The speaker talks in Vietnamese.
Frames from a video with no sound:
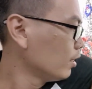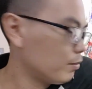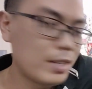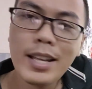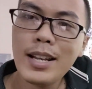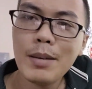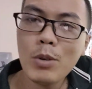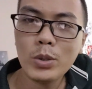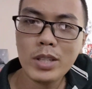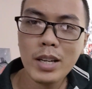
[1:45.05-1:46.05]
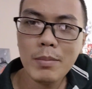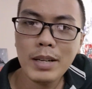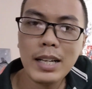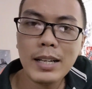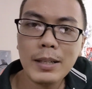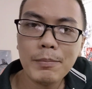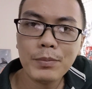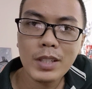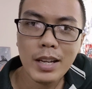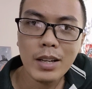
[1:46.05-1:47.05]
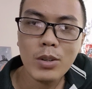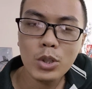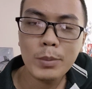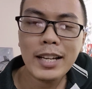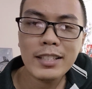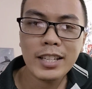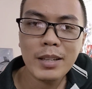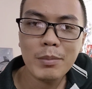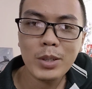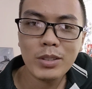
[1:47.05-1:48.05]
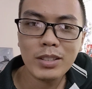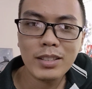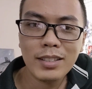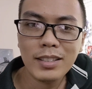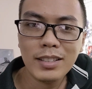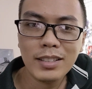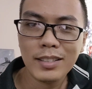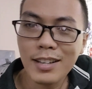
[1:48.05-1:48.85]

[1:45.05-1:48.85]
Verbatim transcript: Và đây là món đồ chơi mà tất cả cô chú bác anh chị em đều được uh,